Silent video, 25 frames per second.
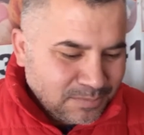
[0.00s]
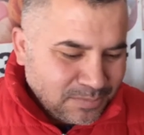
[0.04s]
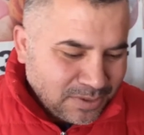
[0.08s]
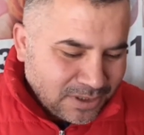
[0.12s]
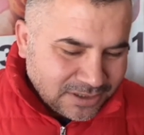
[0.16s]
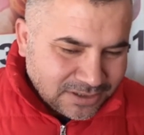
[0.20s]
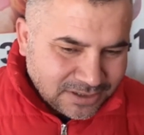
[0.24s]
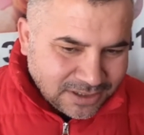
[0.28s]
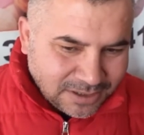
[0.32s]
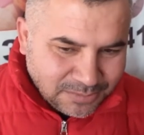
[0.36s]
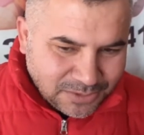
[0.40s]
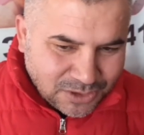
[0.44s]

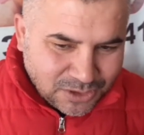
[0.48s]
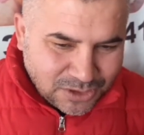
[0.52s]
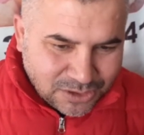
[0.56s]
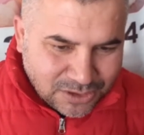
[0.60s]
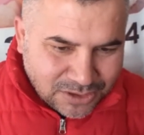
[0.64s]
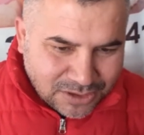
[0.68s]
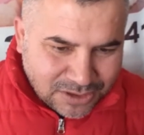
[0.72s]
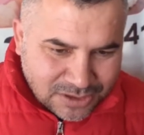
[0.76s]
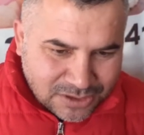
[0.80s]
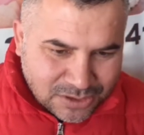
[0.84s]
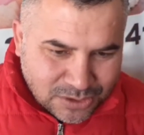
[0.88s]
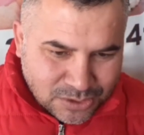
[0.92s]
Pandemi
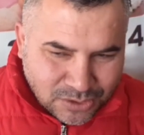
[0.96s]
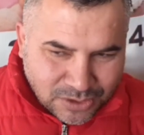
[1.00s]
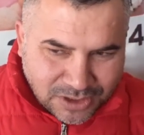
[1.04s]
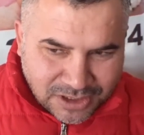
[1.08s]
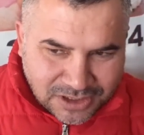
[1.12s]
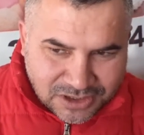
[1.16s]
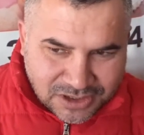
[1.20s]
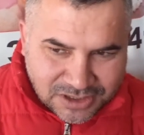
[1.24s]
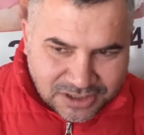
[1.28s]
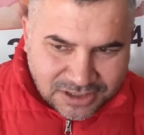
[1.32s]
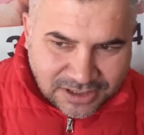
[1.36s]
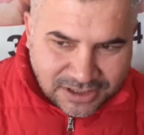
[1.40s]
e,
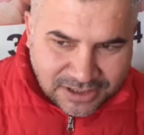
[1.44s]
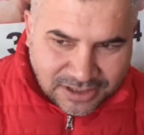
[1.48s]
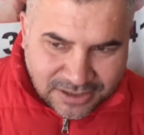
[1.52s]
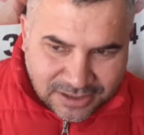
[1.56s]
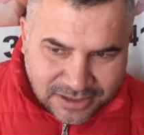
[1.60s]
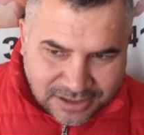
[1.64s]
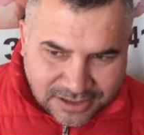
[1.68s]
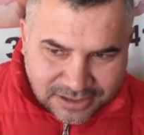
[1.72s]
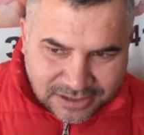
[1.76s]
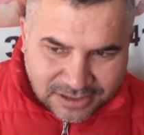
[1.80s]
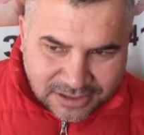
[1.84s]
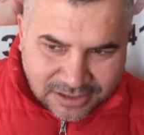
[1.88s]
süreciyle
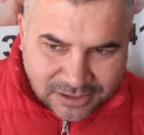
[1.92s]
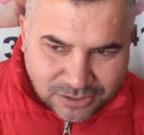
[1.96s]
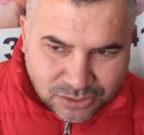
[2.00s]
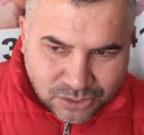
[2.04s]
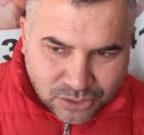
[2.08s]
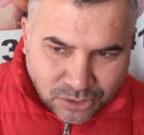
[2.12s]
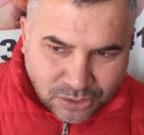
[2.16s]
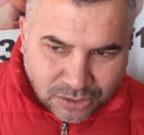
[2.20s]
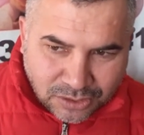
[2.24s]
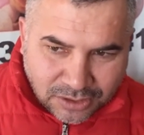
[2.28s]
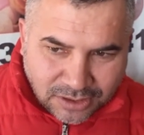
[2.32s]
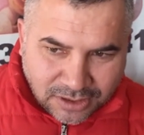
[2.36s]
ilgili
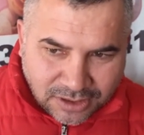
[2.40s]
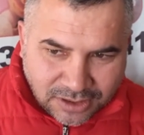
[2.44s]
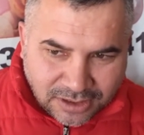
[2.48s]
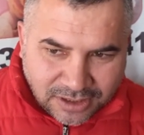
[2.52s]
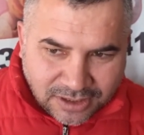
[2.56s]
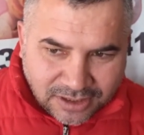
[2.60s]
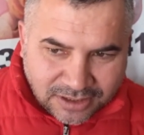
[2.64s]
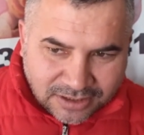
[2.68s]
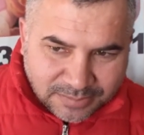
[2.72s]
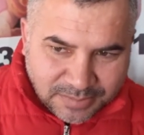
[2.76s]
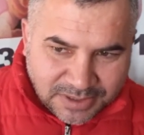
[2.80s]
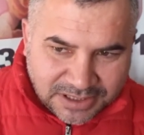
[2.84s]
çok
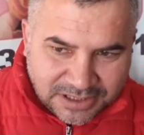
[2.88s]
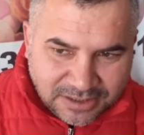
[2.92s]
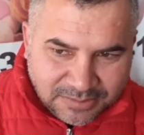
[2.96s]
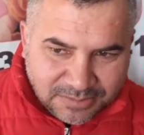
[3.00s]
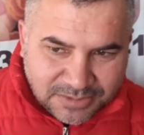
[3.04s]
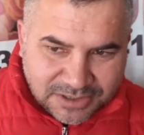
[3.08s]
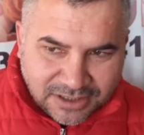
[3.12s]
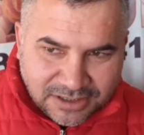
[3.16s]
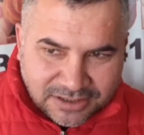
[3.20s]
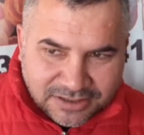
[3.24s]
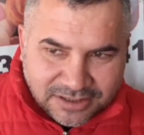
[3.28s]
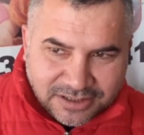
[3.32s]
ağır bir
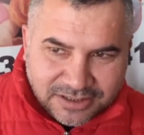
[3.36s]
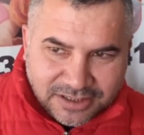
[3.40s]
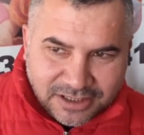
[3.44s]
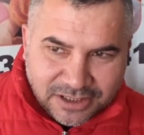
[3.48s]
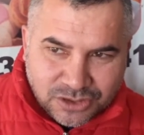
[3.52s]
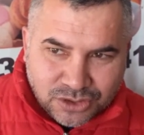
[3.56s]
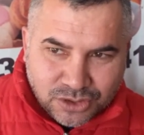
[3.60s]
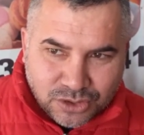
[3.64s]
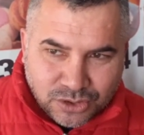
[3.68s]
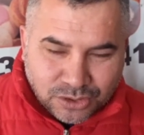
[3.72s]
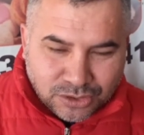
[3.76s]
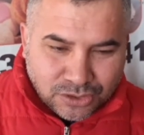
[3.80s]
imtihandan
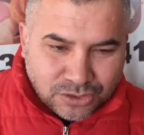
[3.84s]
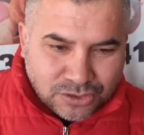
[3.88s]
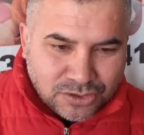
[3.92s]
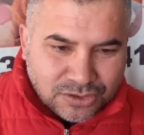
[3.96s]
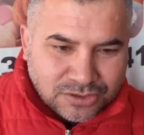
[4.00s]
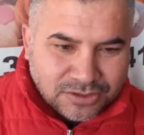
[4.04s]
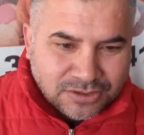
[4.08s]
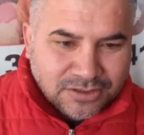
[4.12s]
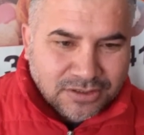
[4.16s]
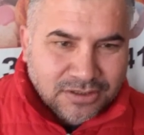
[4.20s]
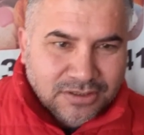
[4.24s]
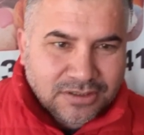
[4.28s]

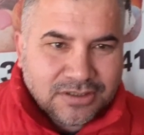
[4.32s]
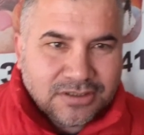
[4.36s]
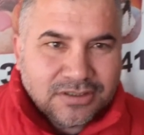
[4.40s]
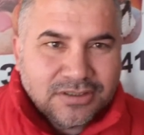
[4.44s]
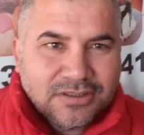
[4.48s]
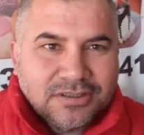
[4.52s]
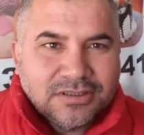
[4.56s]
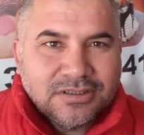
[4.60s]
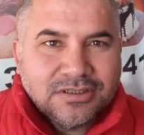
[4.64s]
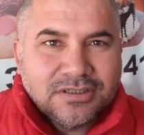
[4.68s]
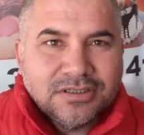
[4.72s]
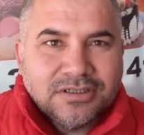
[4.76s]
geçiyoruz.
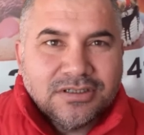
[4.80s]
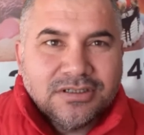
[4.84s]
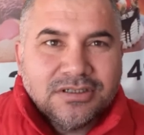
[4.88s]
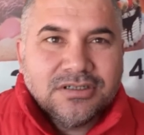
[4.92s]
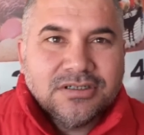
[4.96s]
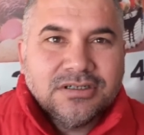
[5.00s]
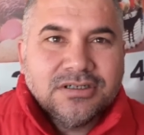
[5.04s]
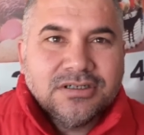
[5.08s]
E,